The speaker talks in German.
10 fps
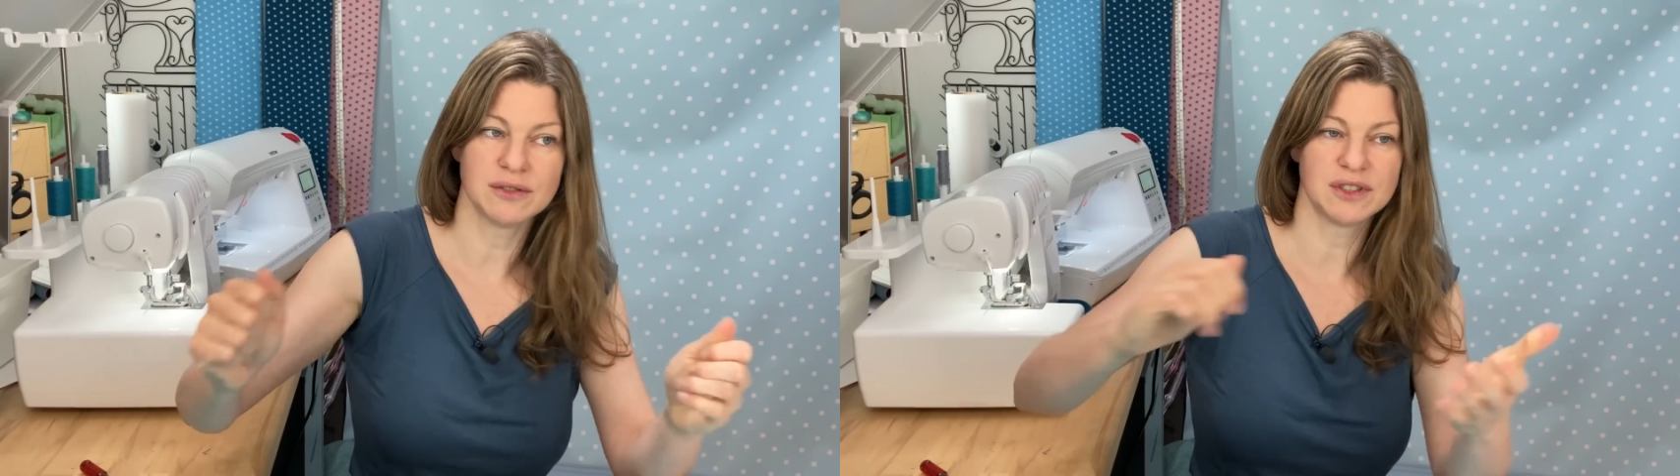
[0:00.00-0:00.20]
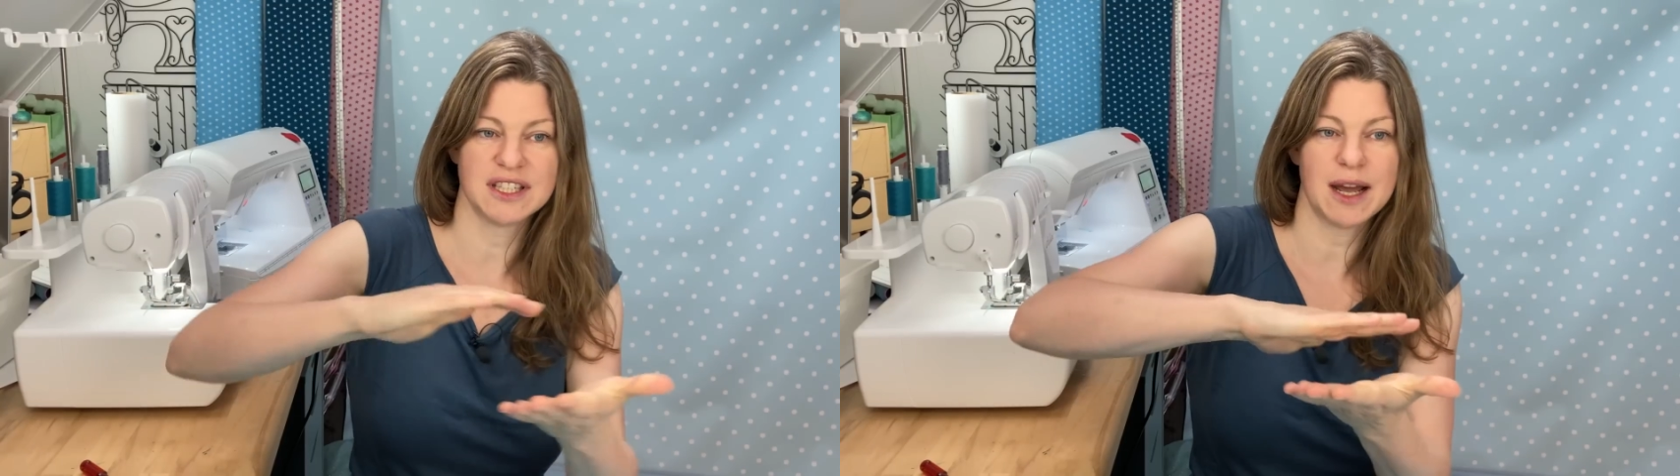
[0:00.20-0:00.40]

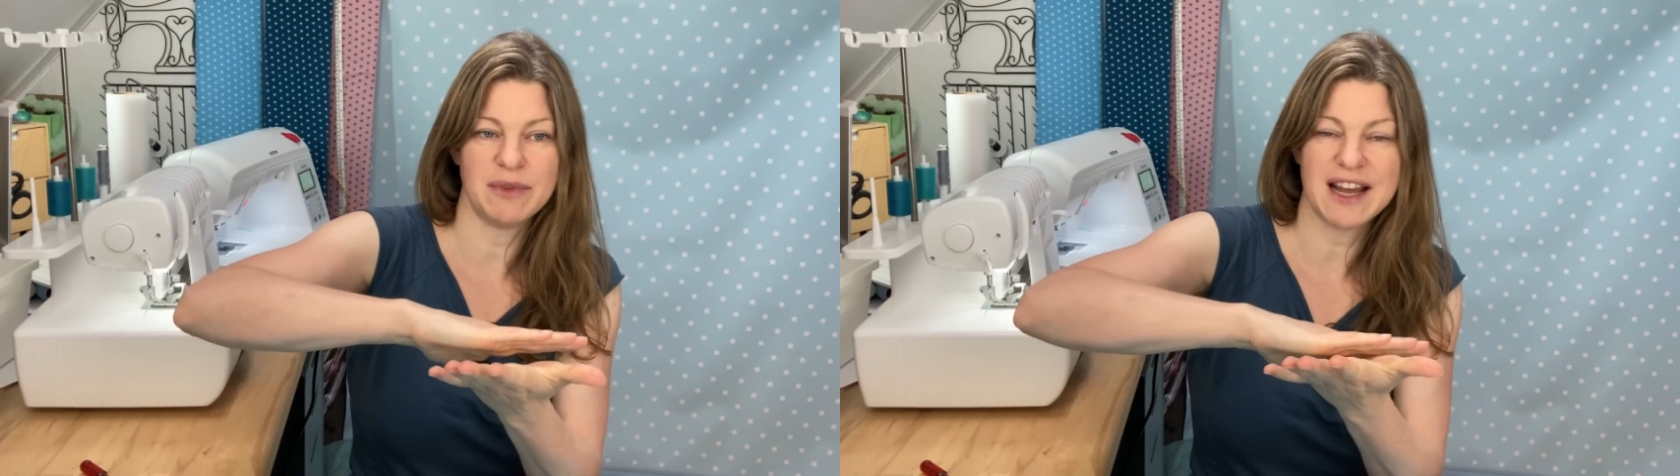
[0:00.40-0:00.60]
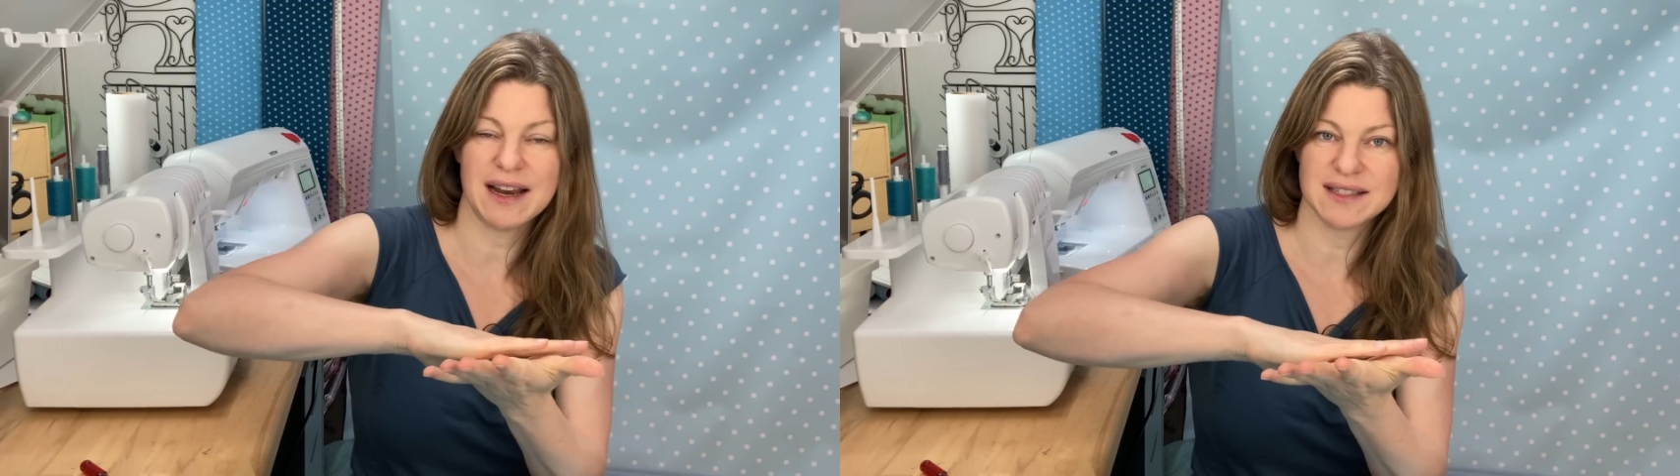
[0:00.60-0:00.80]
und
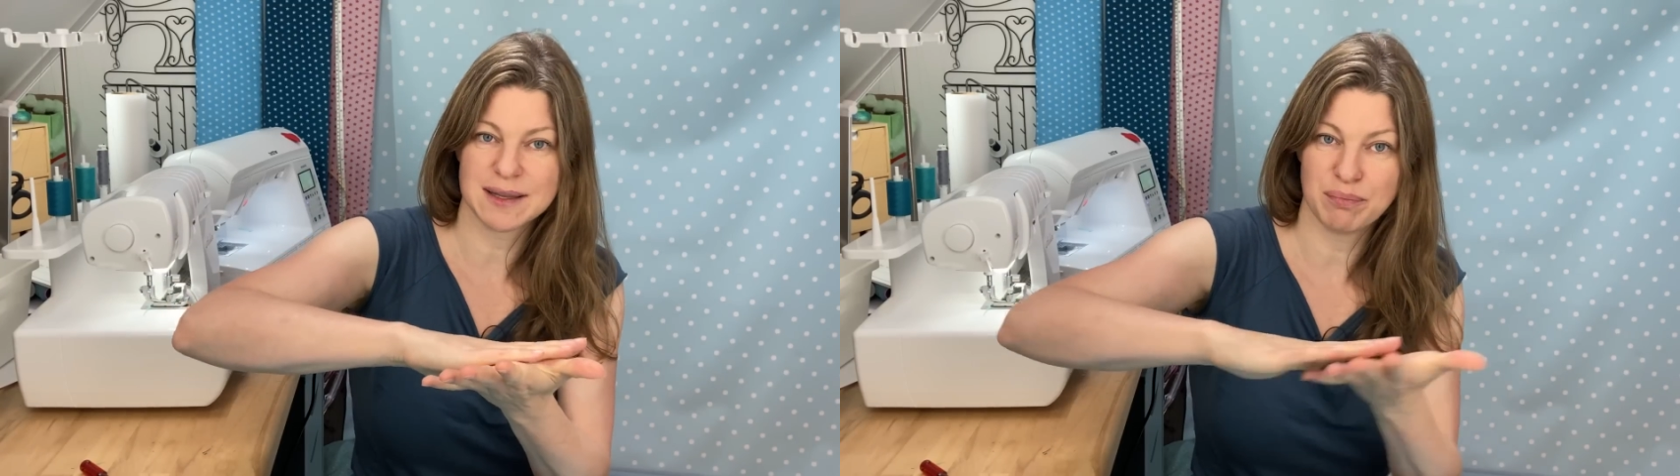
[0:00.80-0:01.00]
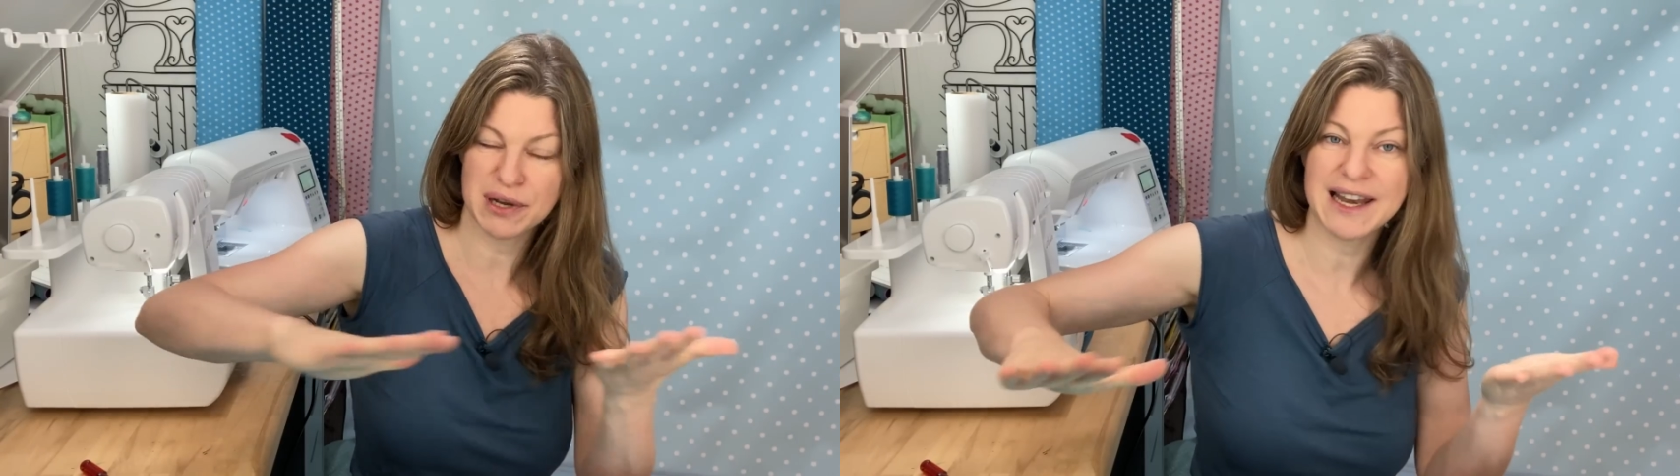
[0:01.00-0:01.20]
damit alles
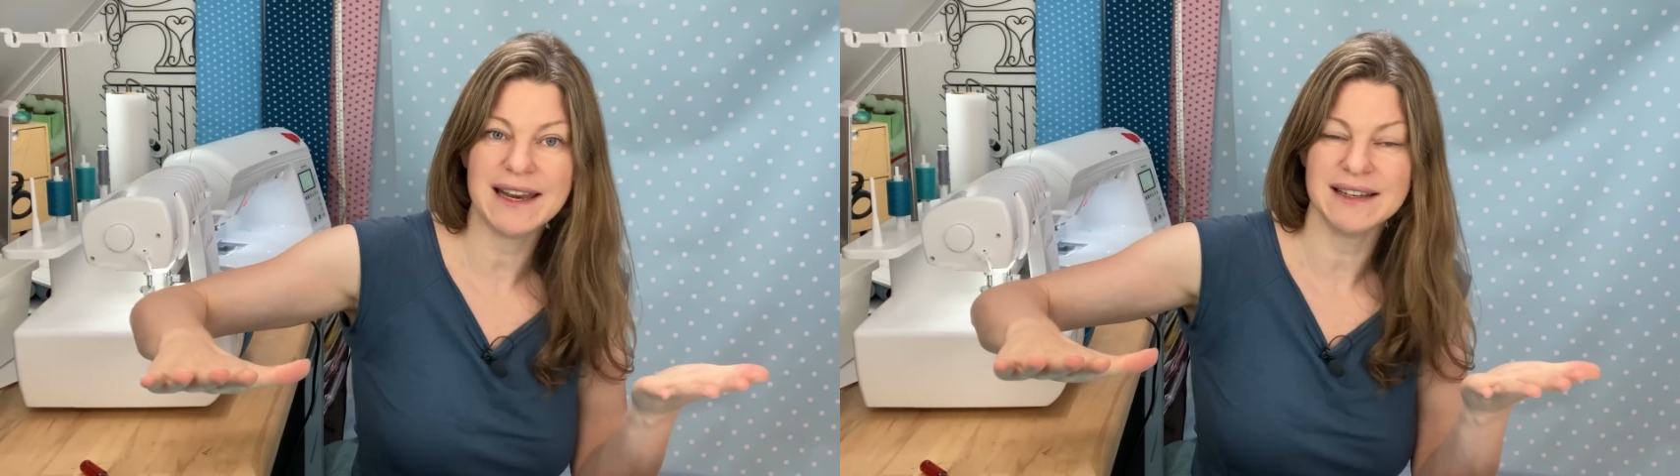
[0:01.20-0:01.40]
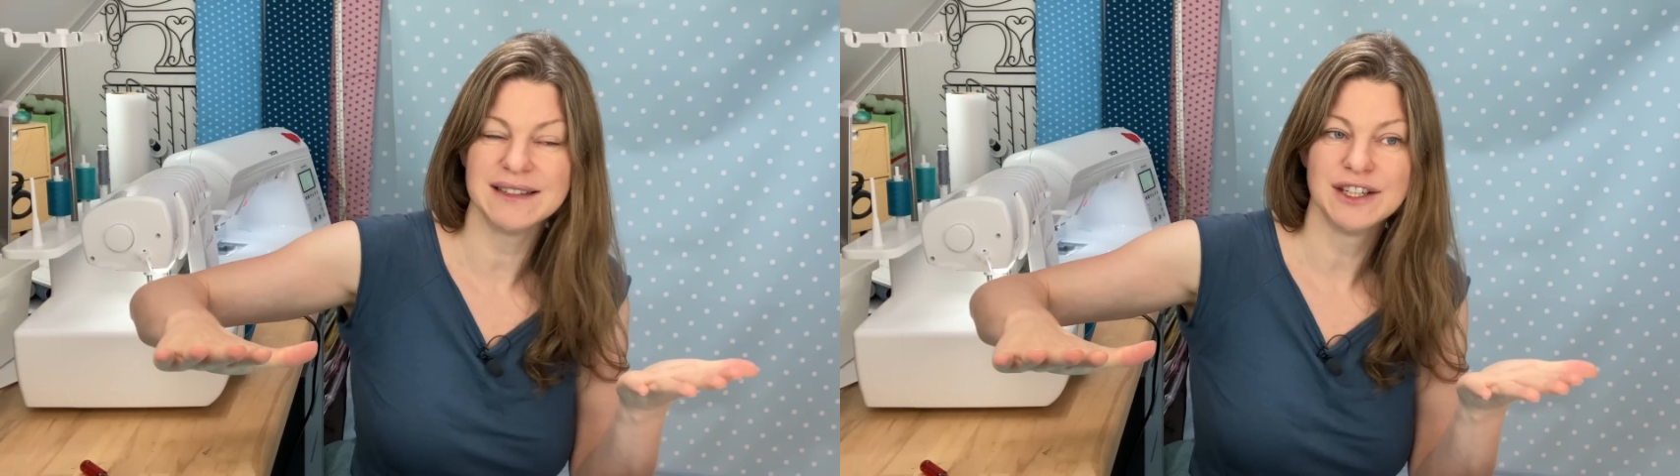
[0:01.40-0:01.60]

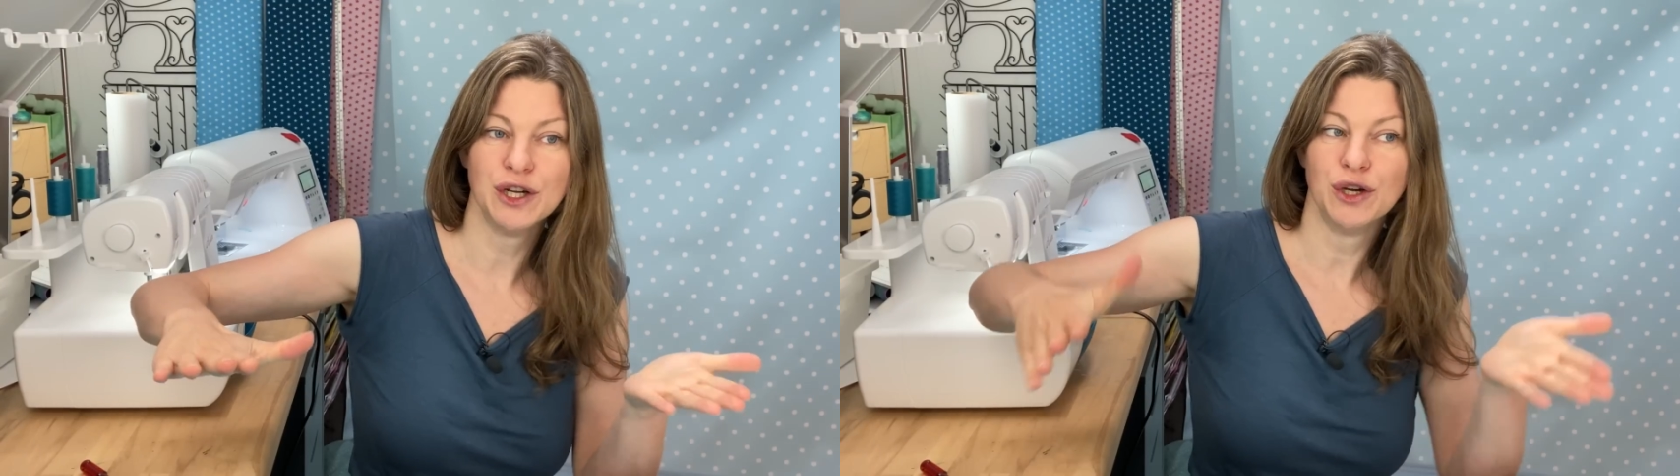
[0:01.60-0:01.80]
plätten